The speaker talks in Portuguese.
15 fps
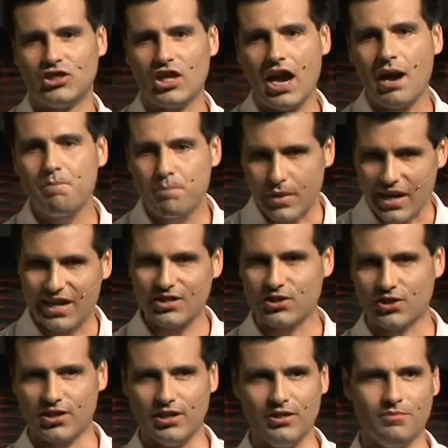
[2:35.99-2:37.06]
Já a
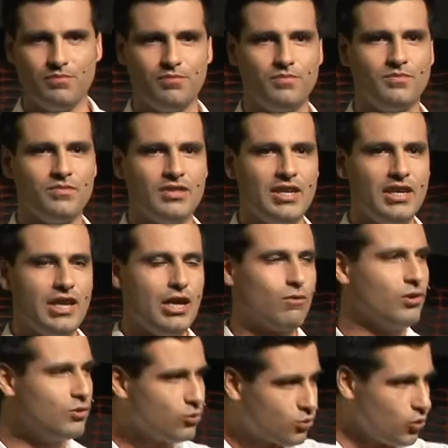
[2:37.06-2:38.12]
prática
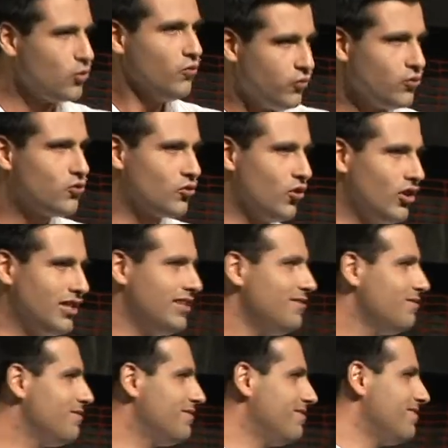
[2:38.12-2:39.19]
é quando tudo
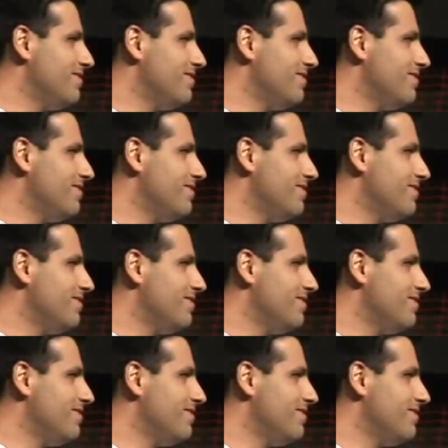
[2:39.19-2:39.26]
funciona,